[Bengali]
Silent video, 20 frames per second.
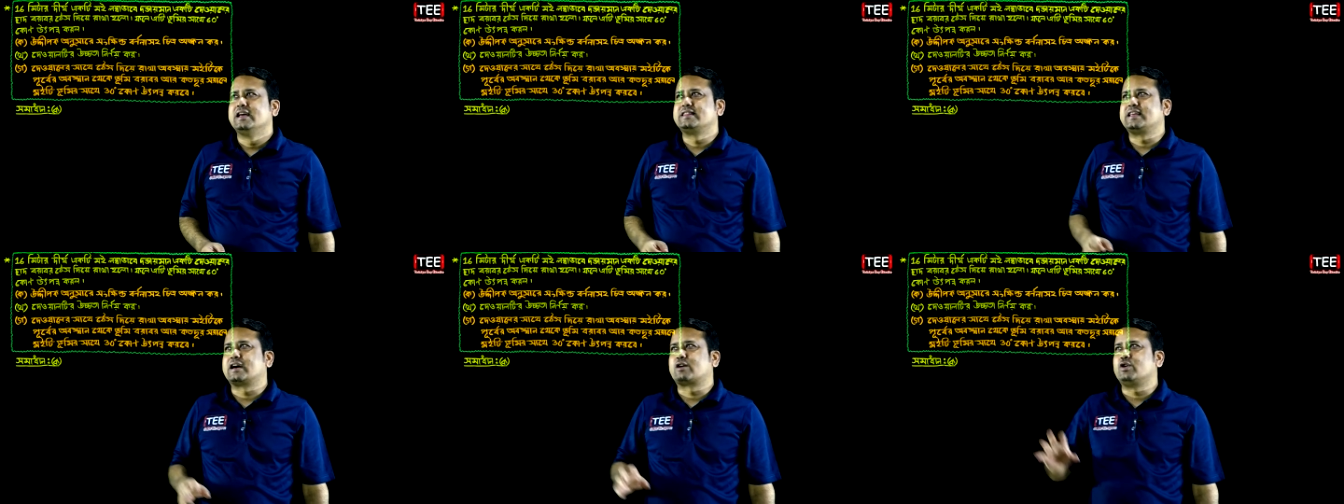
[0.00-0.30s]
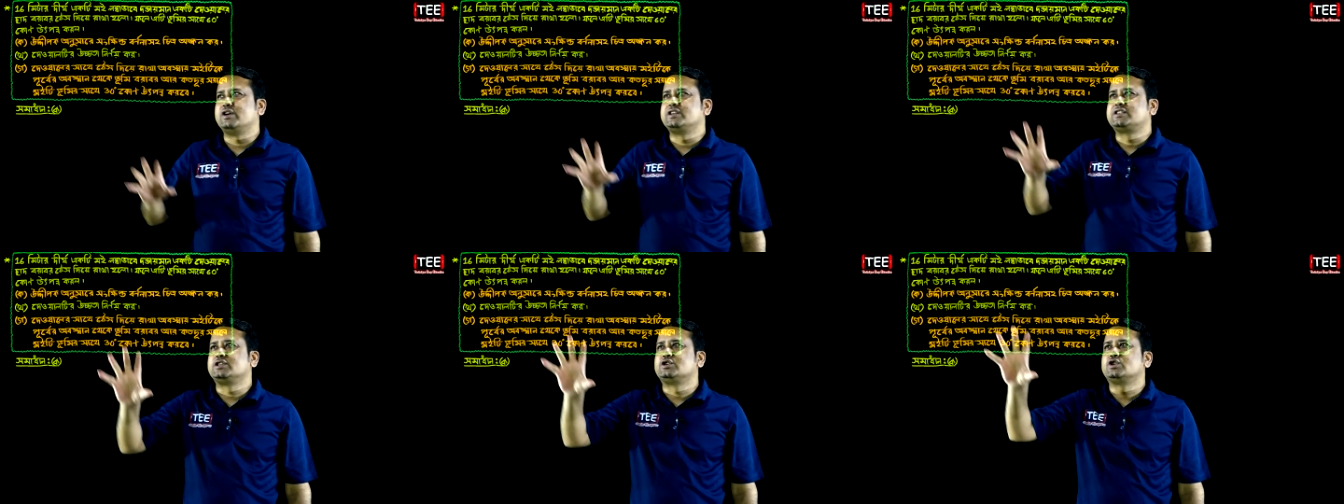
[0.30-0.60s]
দেখো
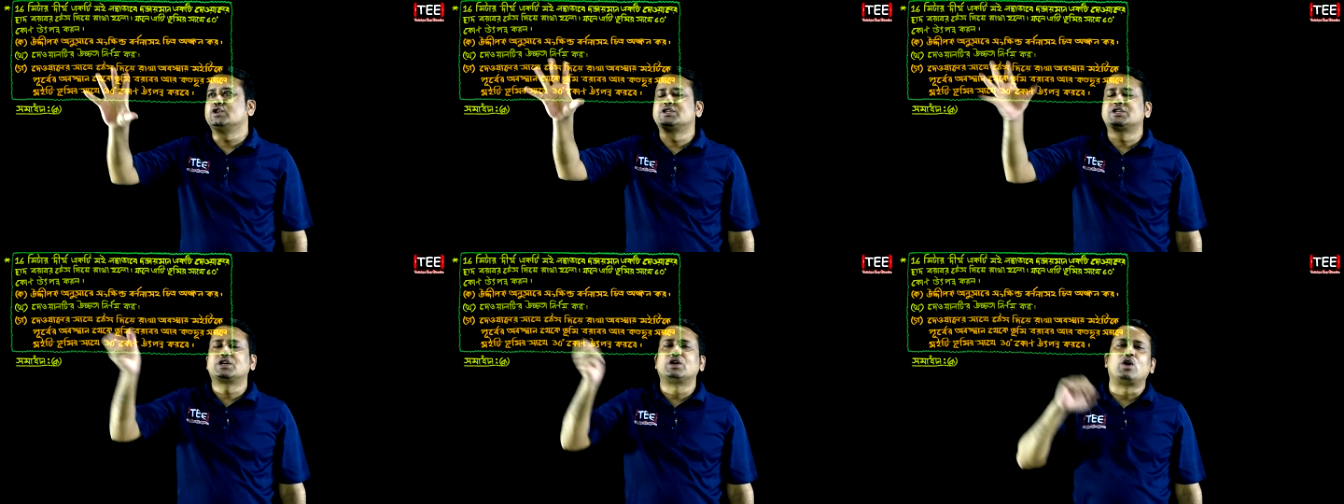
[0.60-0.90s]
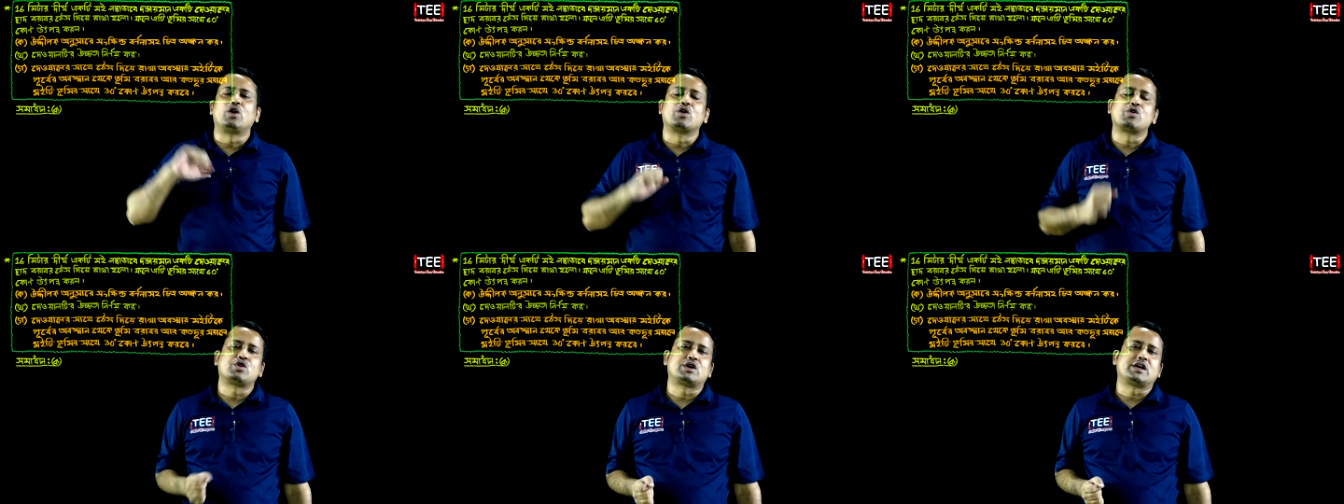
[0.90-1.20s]
এই সৃজনশীল
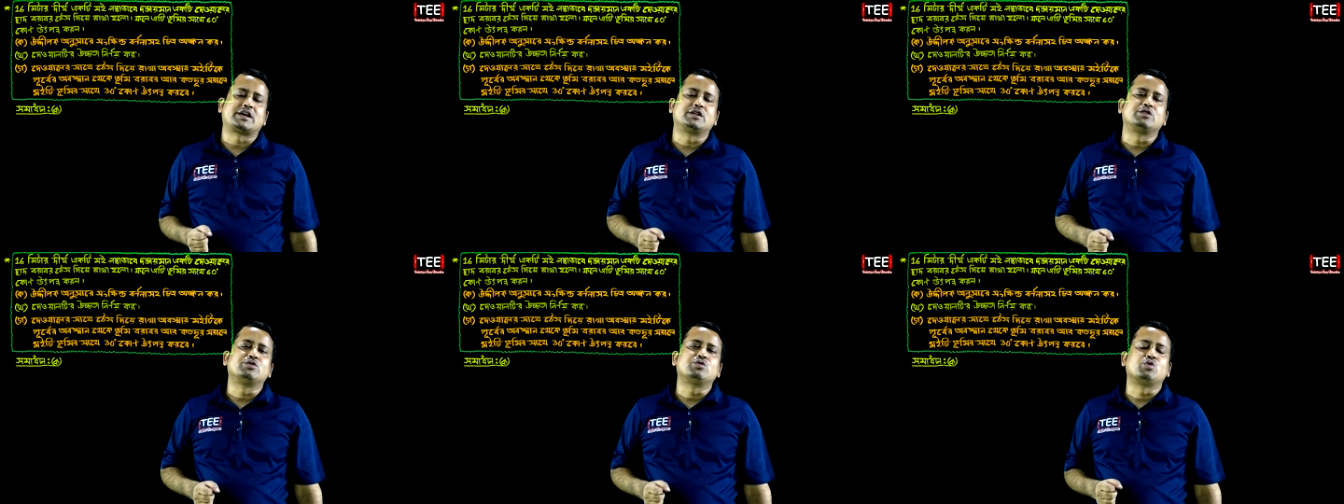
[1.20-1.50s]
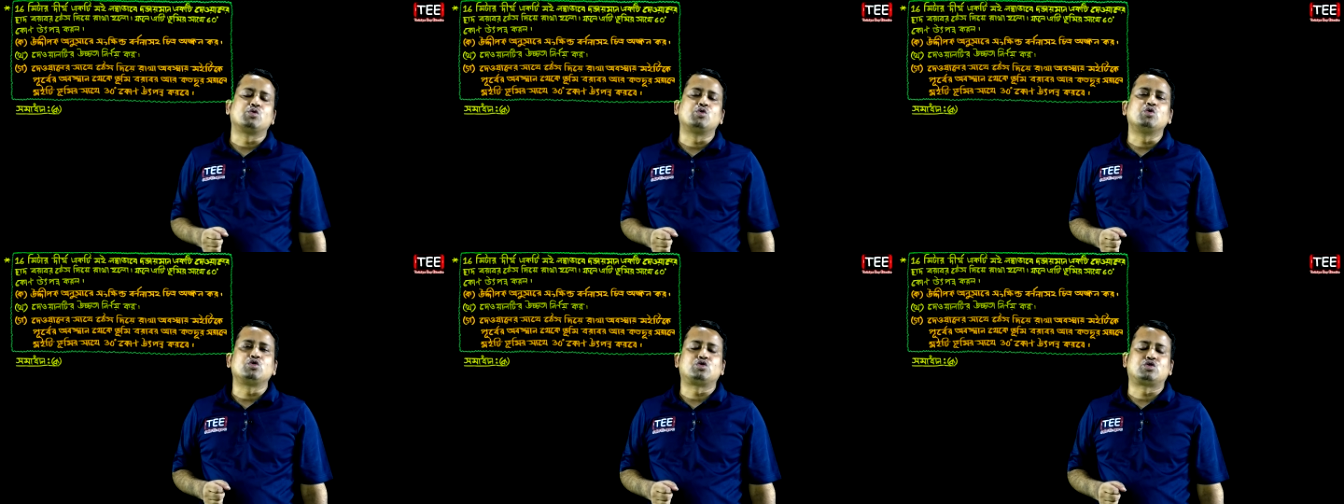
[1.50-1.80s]
অঙ্কটা কিন্তু
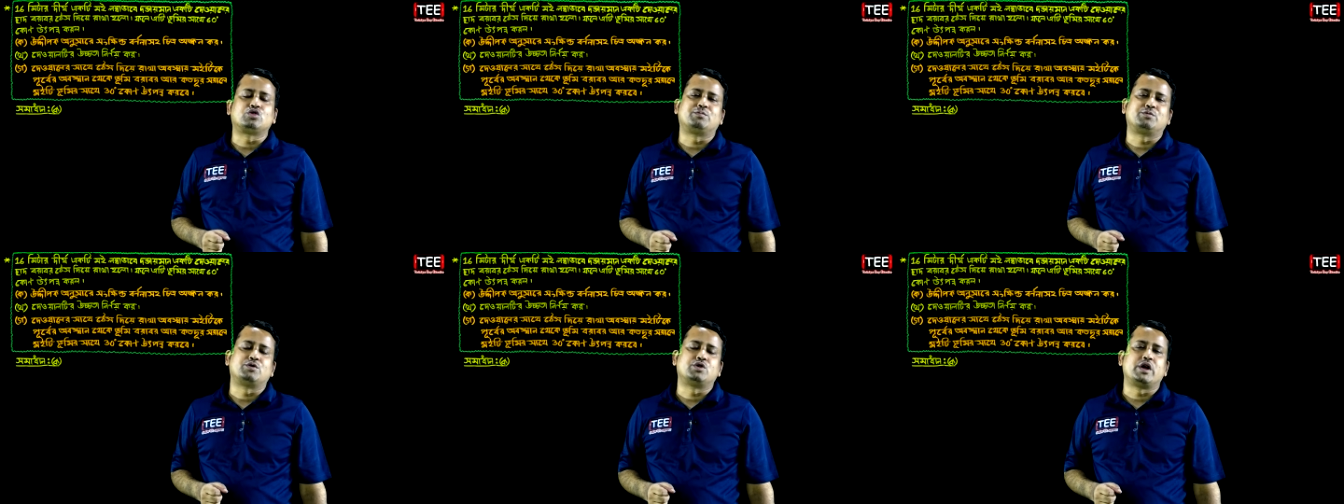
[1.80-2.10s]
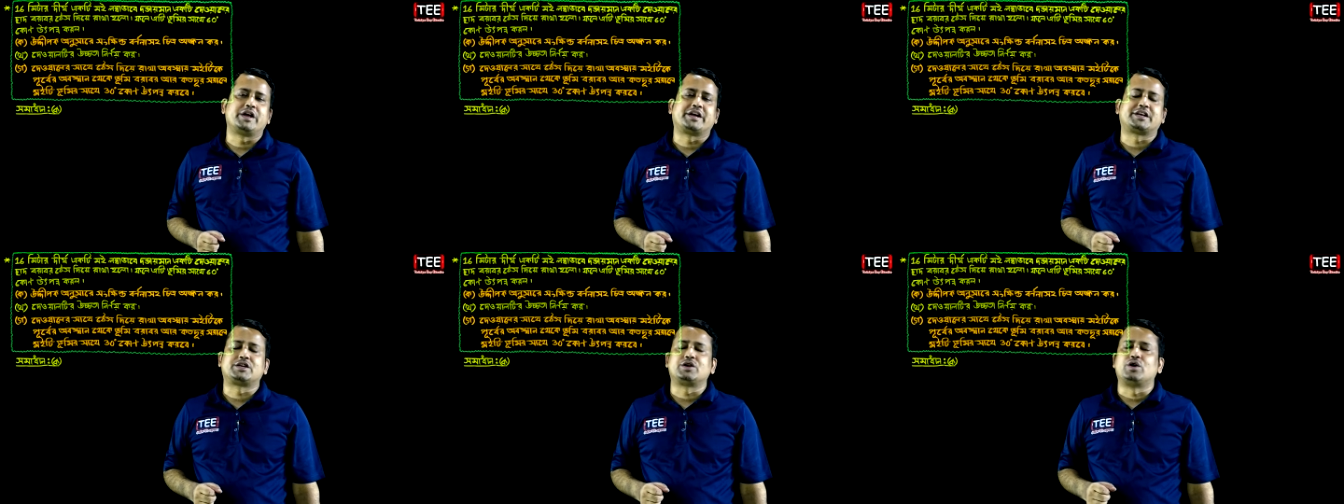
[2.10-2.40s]
গুরুত্বপূর্ণ
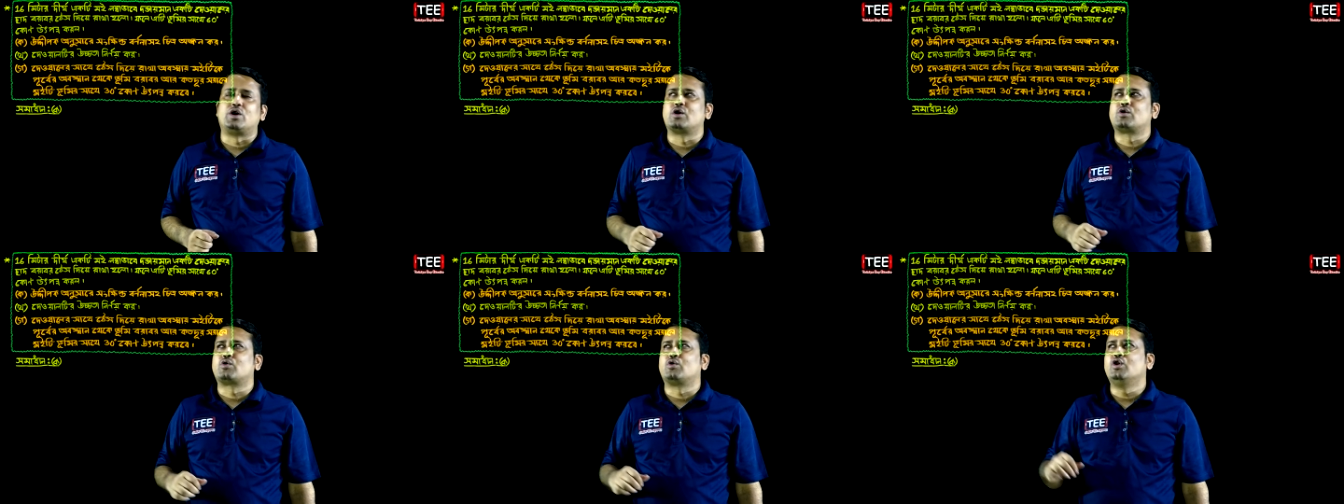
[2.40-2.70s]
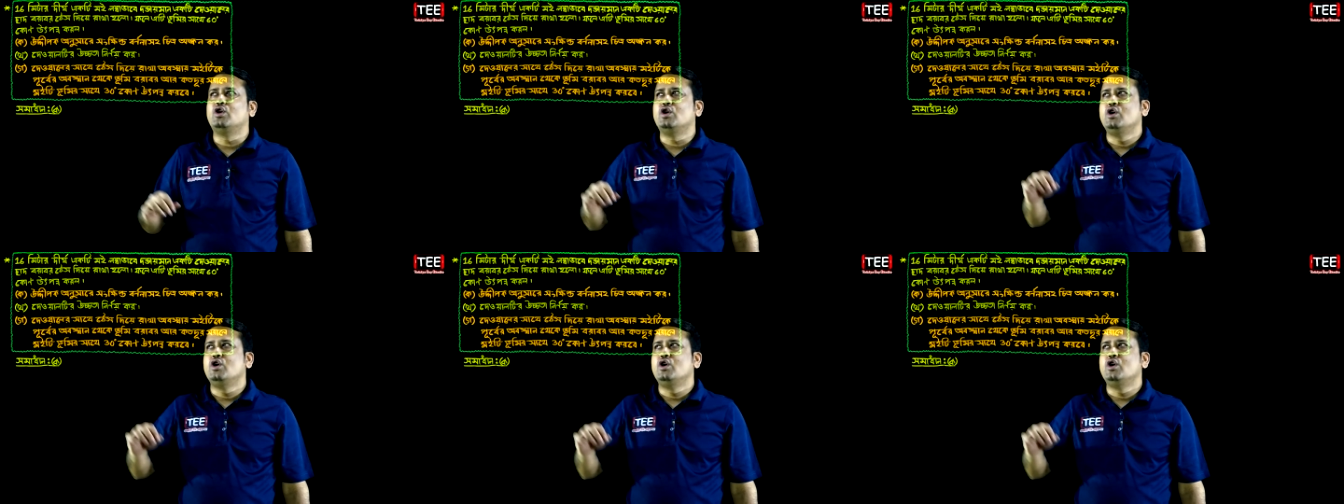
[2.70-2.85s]
একটি অঙ্ক